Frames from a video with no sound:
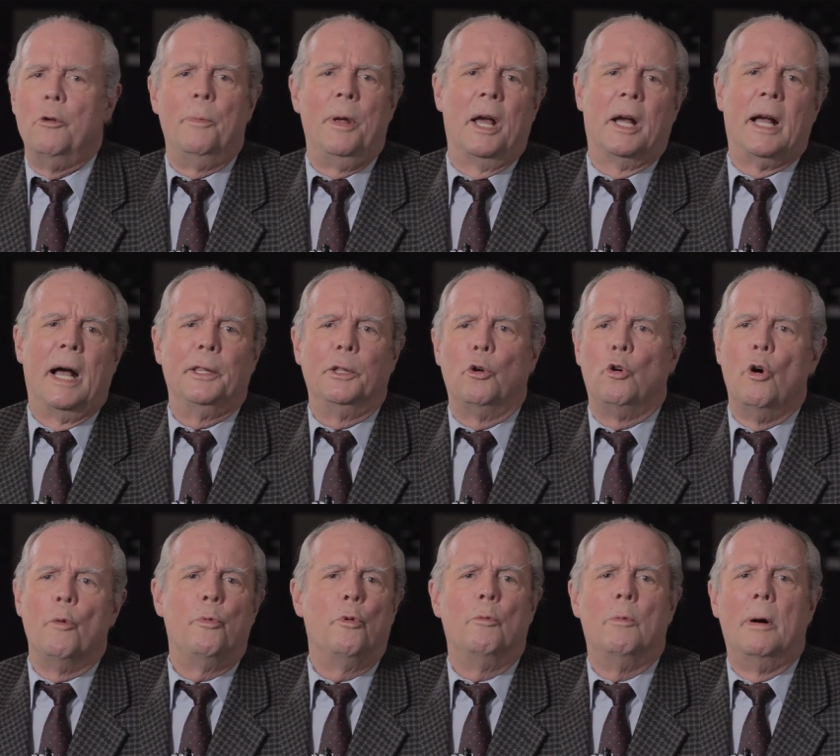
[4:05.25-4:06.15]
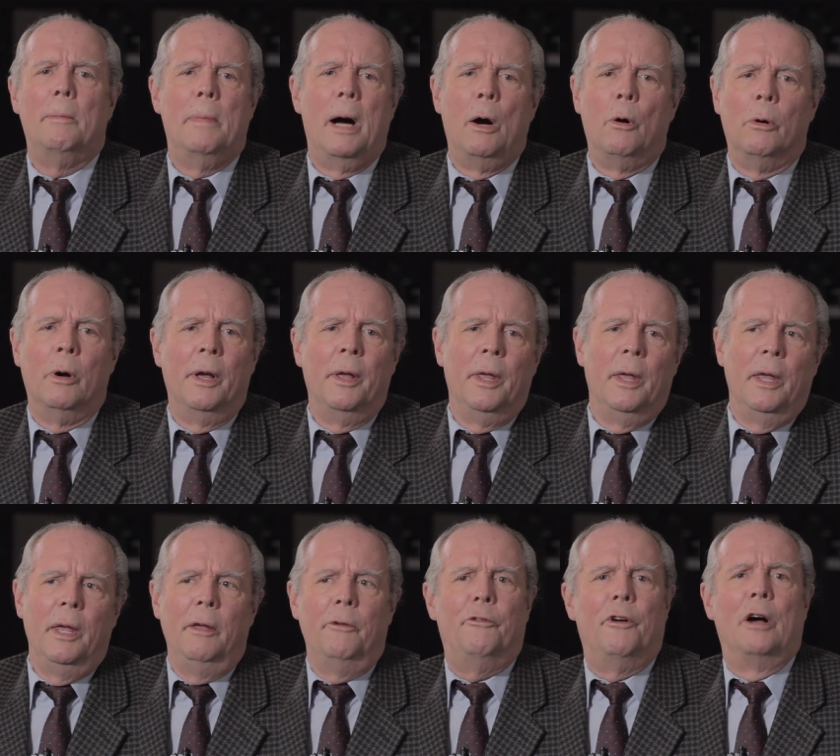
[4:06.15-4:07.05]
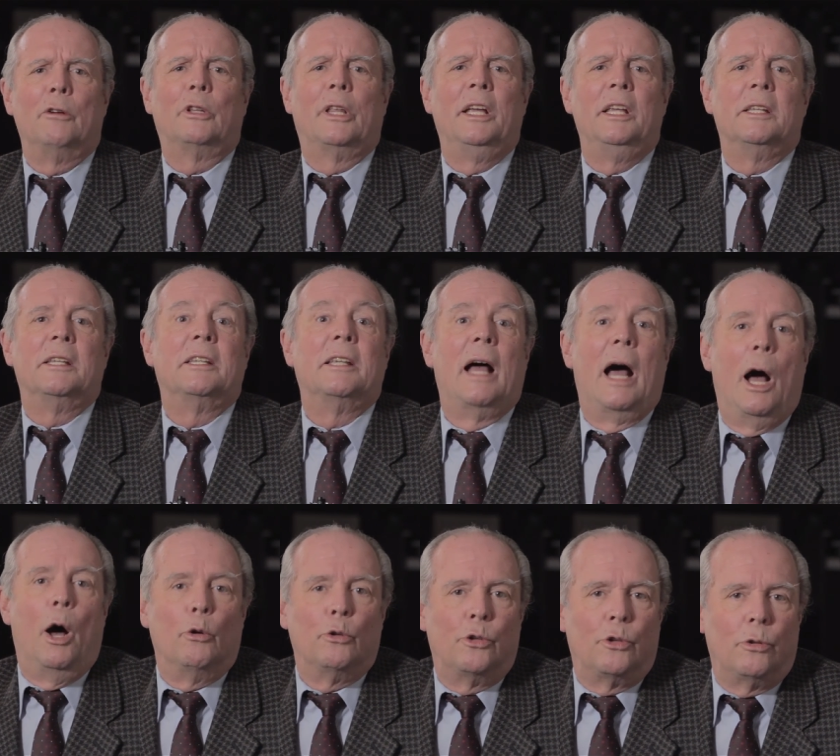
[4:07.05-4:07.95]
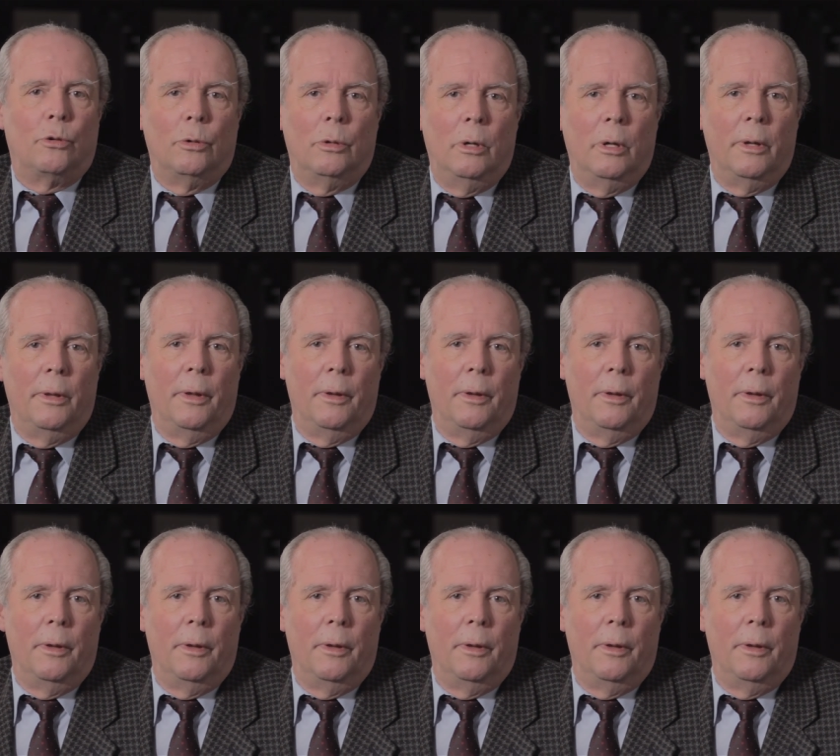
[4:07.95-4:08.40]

no mercado e compra um mamão e volta exausto.